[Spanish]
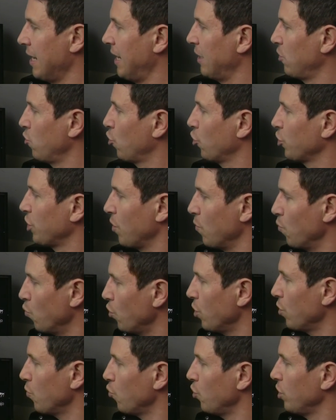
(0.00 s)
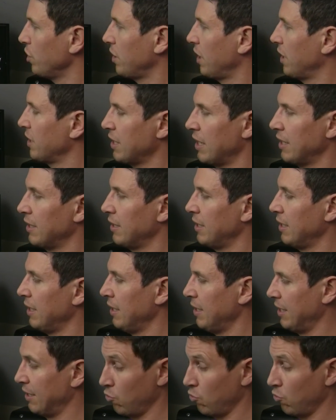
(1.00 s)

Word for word: Es un coche muy, muy interesante,